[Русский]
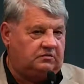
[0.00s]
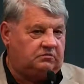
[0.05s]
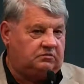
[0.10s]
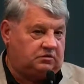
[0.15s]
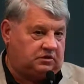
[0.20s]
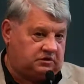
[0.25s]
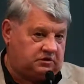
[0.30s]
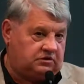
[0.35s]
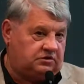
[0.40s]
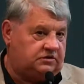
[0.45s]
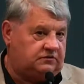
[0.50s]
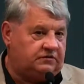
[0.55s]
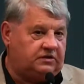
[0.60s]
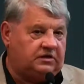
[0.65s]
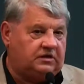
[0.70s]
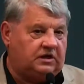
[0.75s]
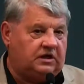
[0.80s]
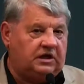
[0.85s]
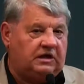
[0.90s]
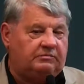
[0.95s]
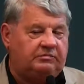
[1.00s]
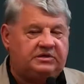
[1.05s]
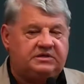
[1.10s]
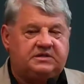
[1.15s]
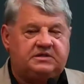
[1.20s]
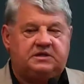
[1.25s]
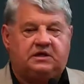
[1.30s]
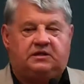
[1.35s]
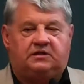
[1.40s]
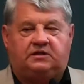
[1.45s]
Но это действительно
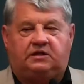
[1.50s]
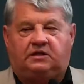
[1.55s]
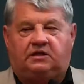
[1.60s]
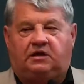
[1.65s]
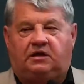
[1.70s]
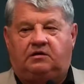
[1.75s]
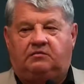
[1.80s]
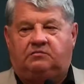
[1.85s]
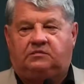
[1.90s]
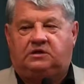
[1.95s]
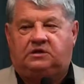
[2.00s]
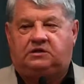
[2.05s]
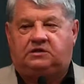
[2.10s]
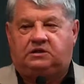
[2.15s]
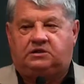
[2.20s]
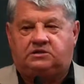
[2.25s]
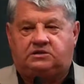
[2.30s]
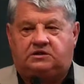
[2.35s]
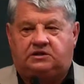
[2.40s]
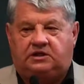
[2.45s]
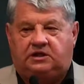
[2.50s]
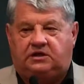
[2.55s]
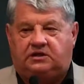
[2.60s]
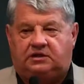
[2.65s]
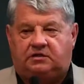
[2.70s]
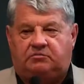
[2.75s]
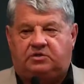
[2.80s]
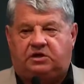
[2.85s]
обязательно. Мы должны на это